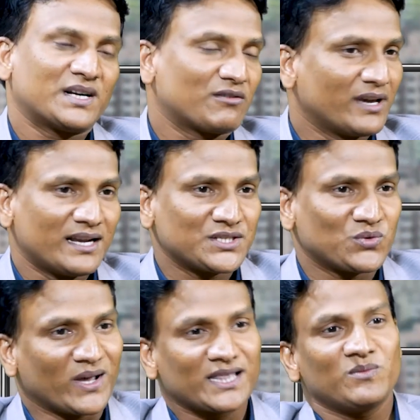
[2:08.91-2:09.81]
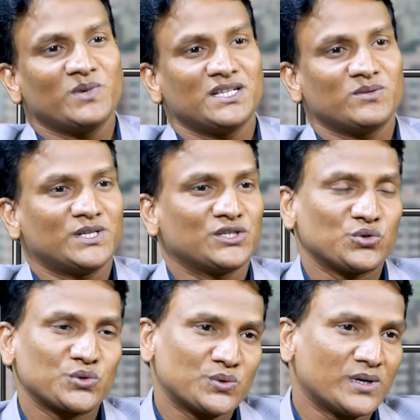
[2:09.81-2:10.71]
బట్ వేరే వెల్త్ మేనేజ్మెంట్
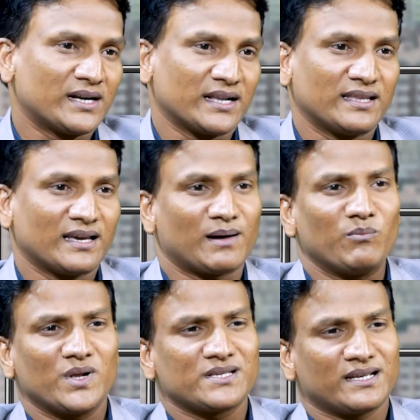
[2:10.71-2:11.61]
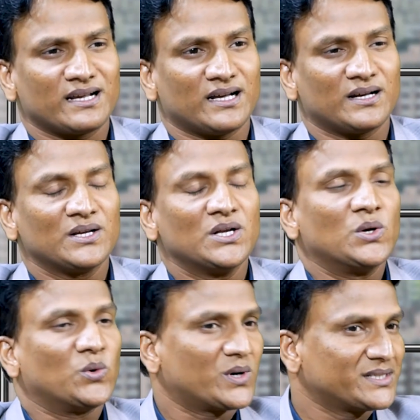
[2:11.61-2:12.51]
చూసుకున్నట్టయితే కంపల్సరిగా
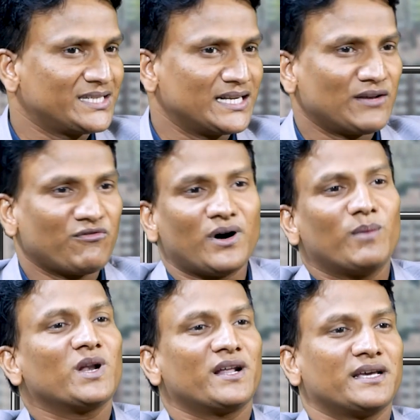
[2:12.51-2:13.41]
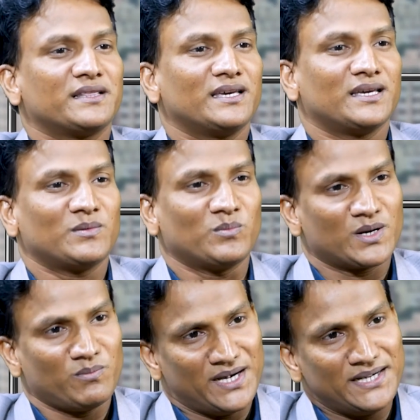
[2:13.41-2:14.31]
ఒక చిన్న ఫార్ములాని అయితే
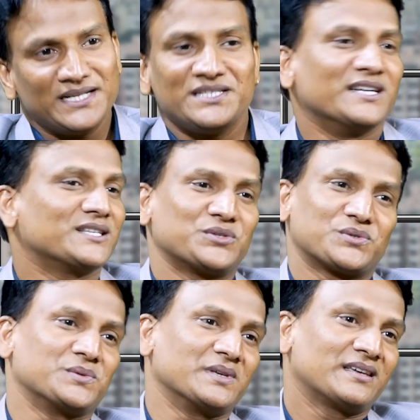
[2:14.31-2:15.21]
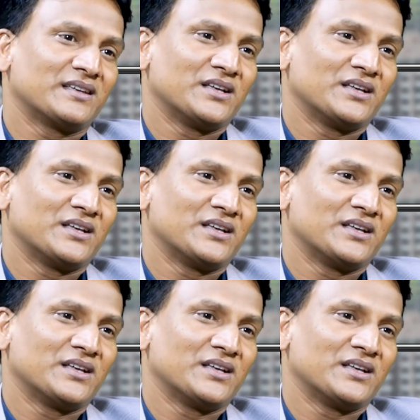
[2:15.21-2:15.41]
మనం మెయింటైన్ చేయాల్సి వస్తుంది